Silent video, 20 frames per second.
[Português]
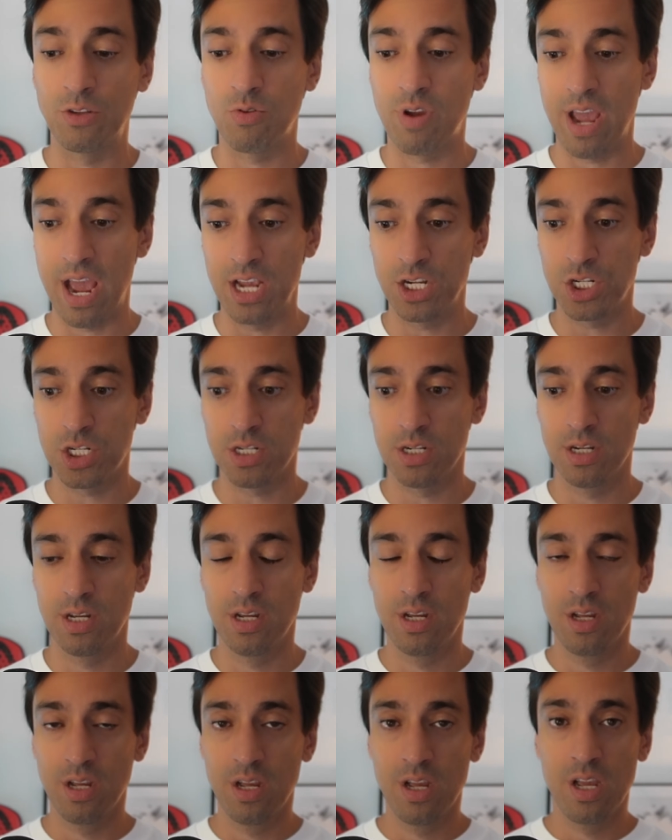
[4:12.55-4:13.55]
Cash
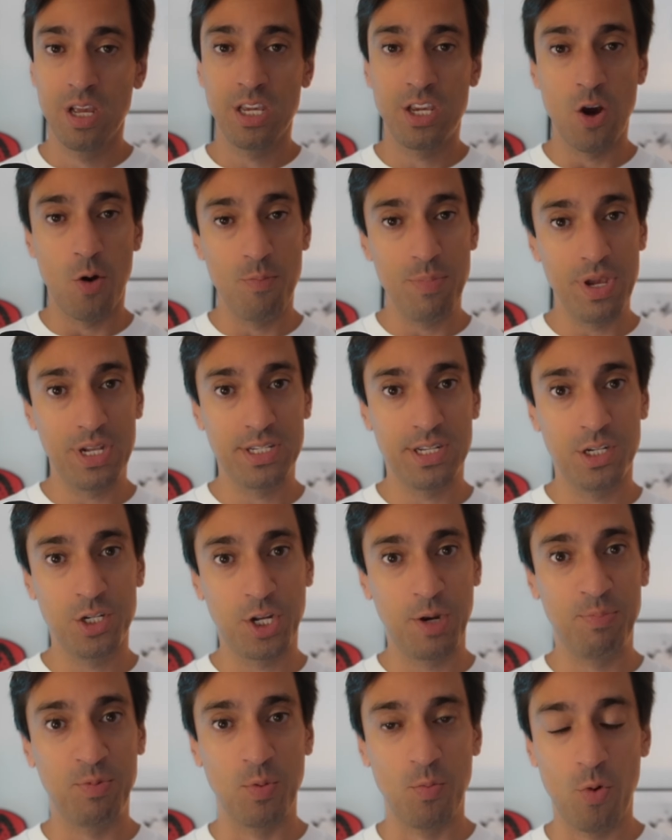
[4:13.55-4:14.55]
que é um mixer de
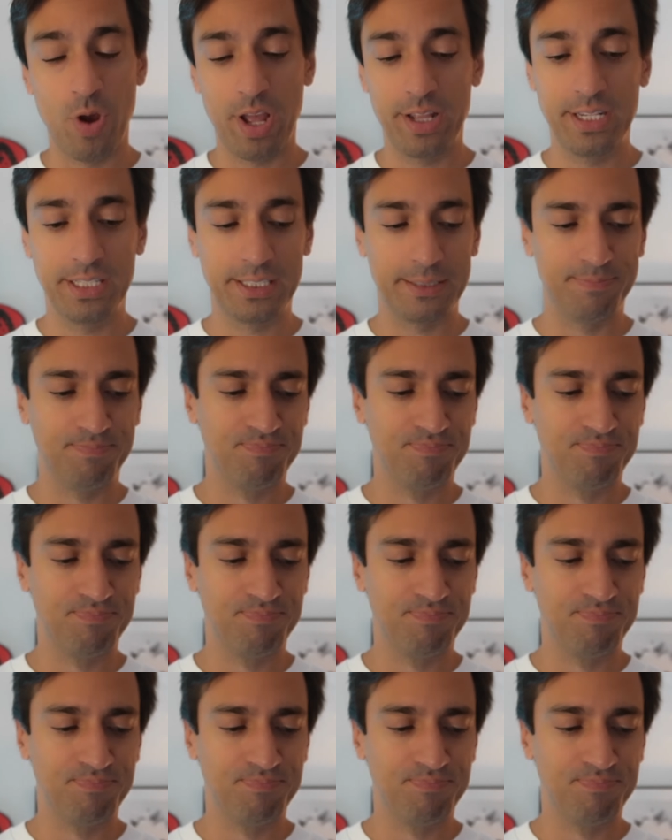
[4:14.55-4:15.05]
criptomoedas.